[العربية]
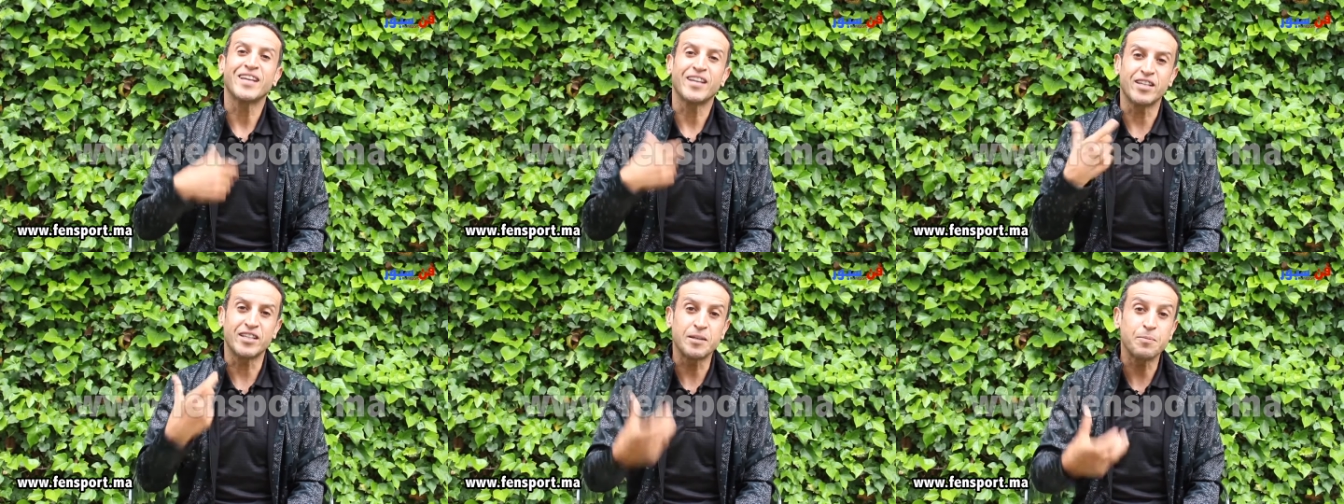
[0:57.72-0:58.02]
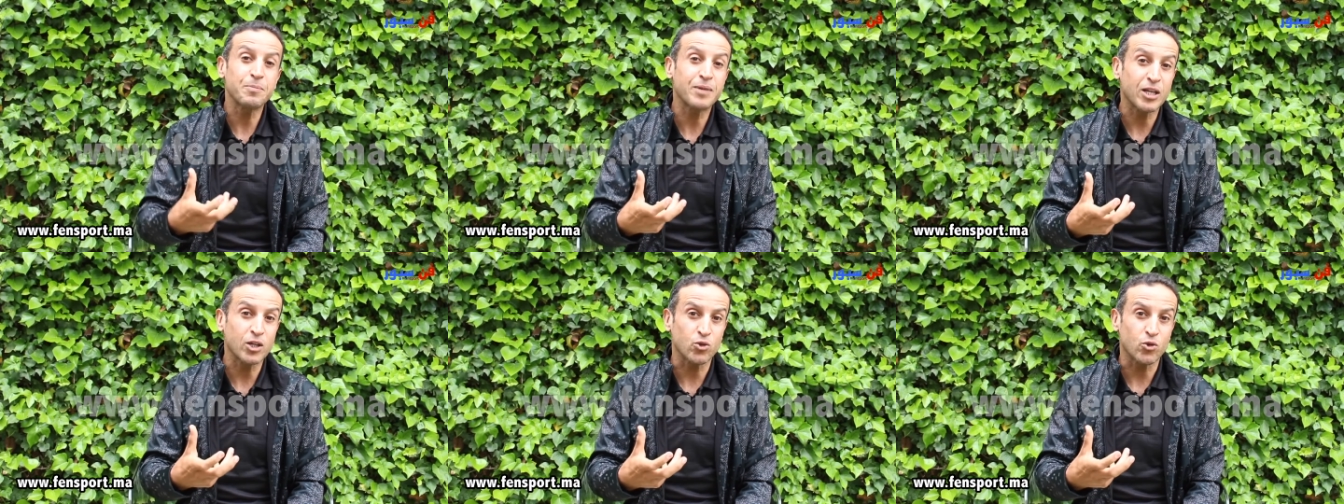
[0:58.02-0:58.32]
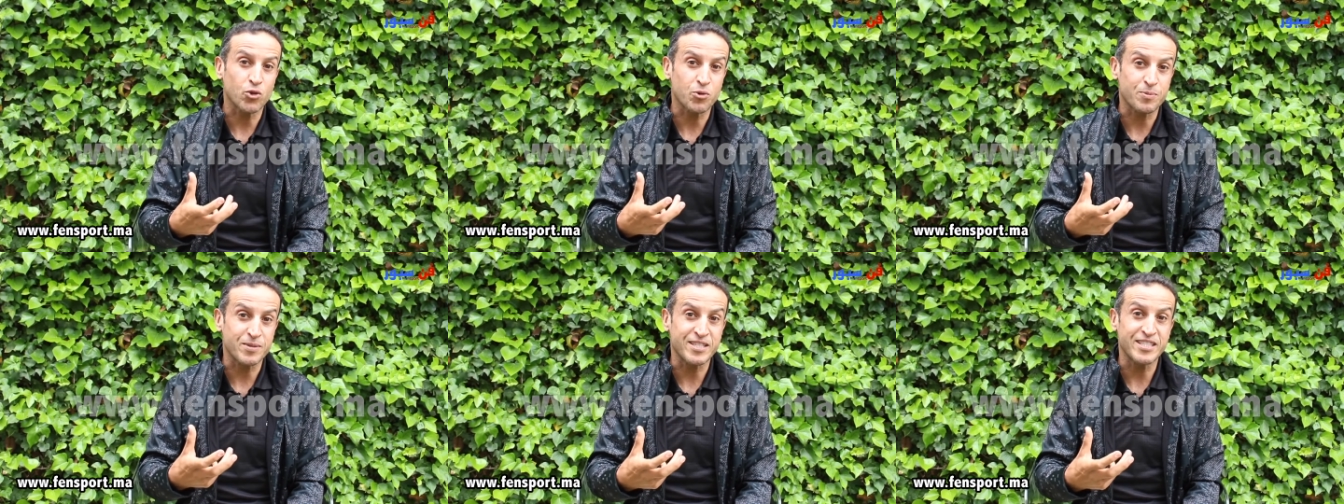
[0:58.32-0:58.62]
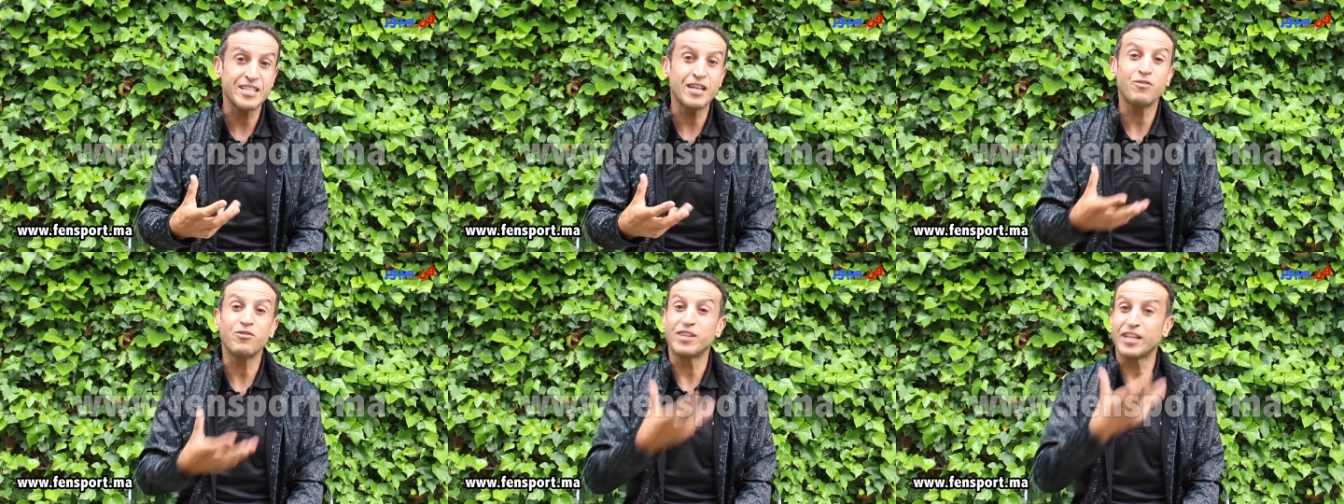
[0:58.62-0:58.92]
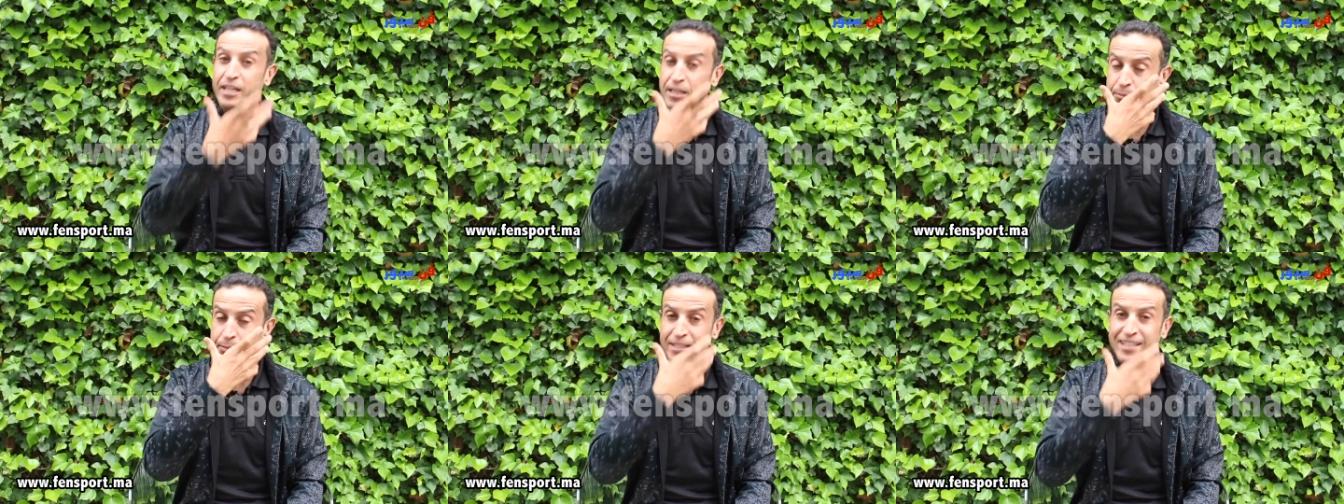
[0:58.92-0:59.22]
الدم كيدور بزاف
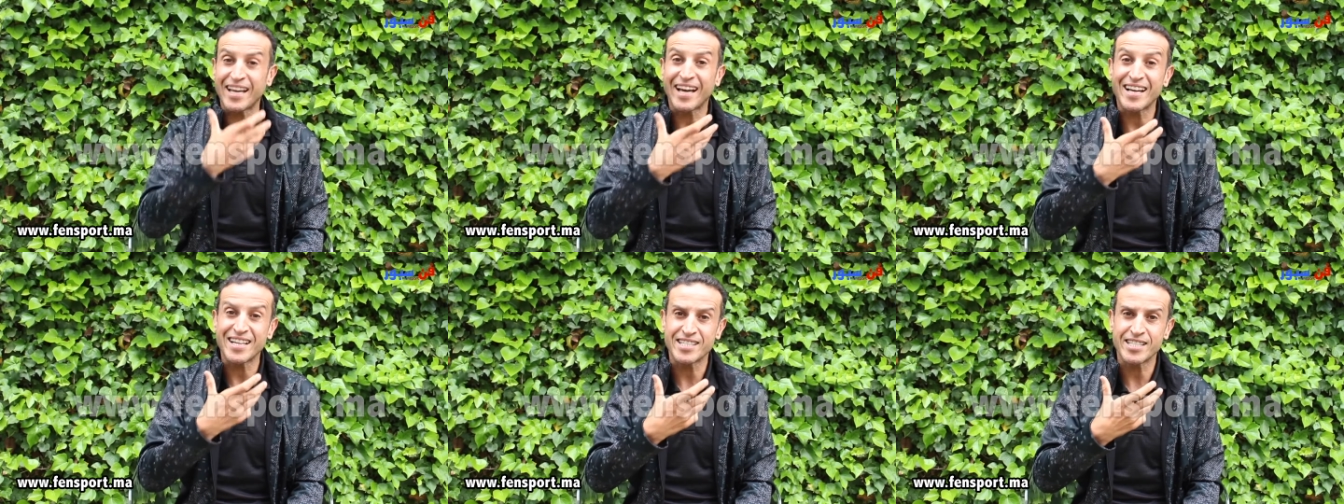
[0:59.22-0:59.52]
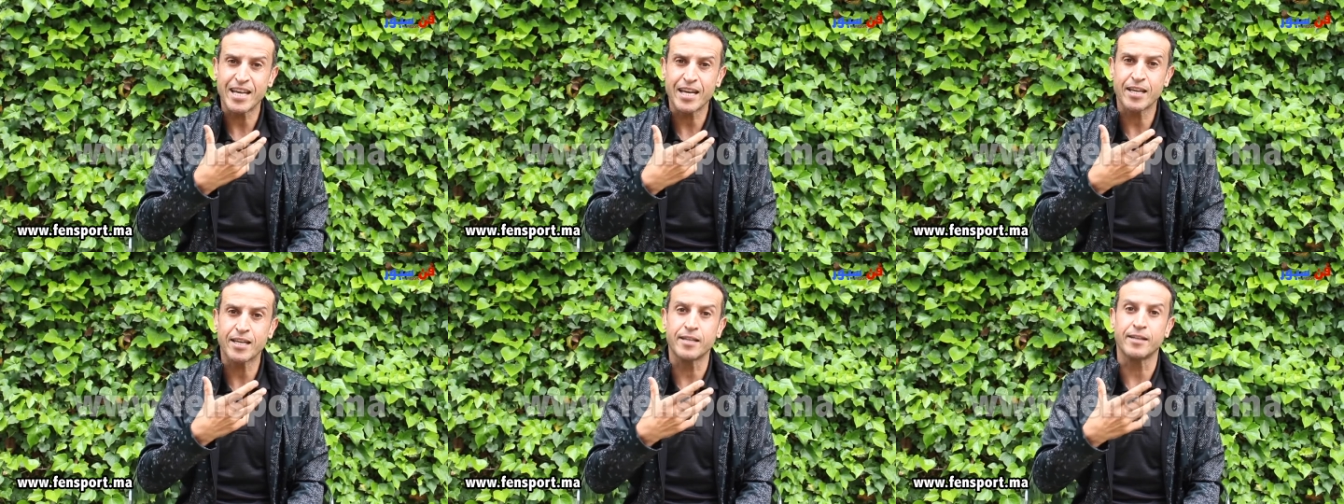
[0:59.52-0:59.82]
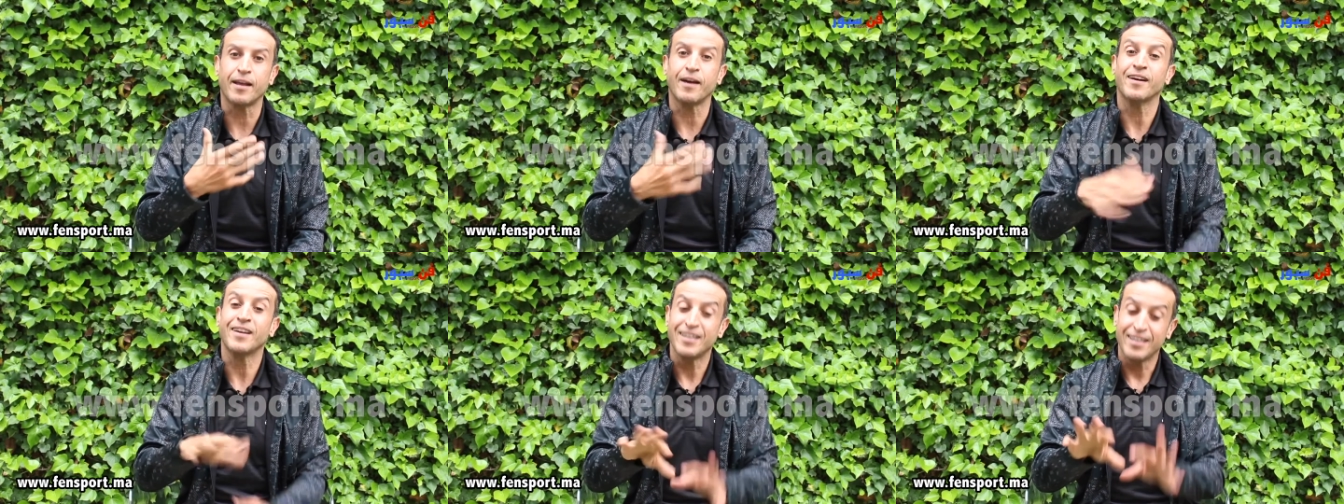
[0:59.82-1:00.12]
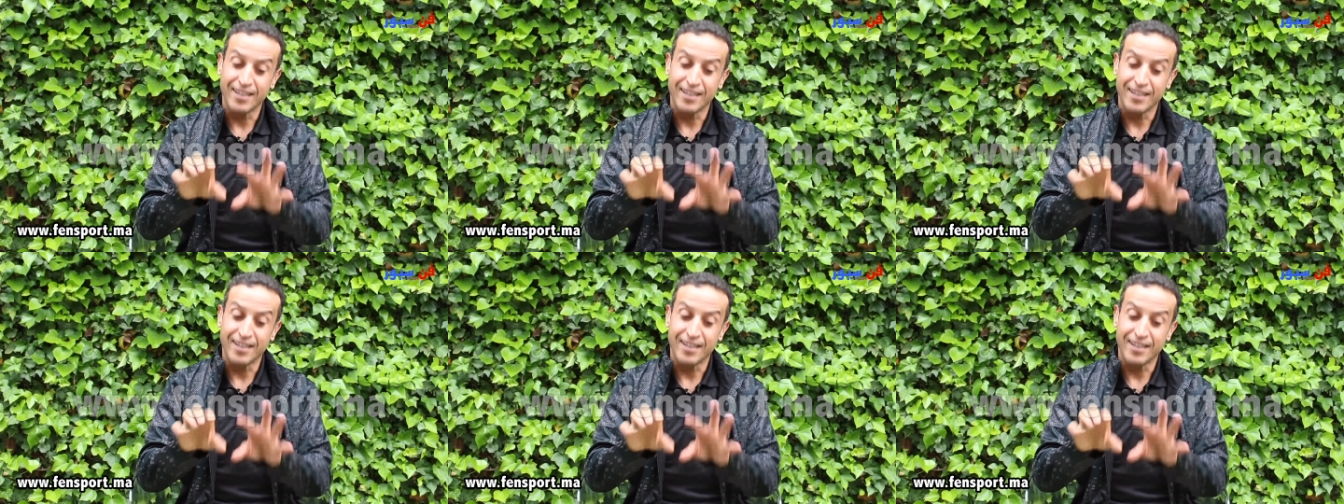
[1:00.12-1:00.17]
يعني منطقه ساخنه